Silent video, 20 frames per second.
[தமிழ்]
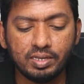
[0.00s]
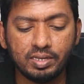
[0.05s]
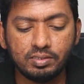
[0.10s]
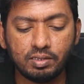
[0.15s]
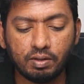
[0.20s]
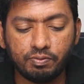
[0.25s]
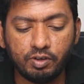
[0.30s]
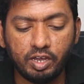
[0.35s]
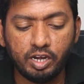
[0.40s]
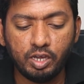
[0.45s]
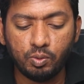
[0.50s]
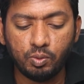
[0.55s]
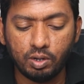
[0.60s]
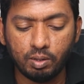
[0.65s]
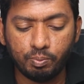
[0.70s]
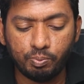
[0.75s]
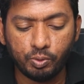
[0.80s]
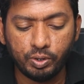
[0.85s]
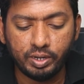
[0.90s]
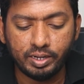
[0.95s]
சஃபாரிக்குள்ளே
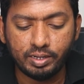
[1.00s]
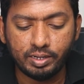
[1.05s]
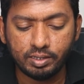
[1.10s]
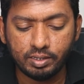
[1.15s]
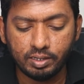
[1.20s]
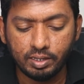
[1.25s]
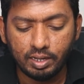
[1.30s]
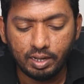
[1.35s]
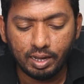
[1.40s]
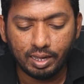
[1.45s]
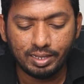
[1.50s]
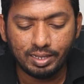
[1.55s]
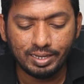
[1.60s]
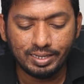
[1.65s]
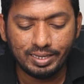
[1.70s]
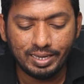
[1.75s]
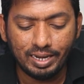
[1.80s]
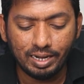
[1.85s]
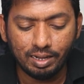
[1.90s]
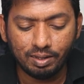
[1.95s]
போயிட்டு அதில்
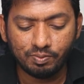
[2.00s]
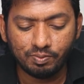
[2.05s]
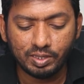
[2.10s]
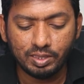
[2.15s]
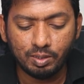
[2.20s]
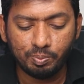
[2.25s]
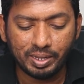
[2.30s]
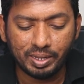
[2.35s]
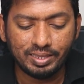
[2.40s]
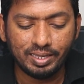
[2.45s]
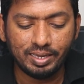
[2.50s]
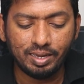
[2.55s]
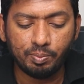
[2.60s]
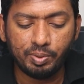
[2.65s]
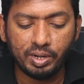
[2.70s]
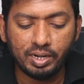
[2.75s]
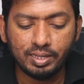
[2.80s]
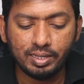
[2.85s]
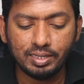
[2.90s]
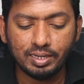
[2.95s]
கீழே வந்து பார்த்தீங்க
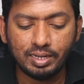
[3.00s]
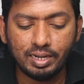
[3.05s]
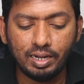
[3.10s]
அப்படின்னா இந்த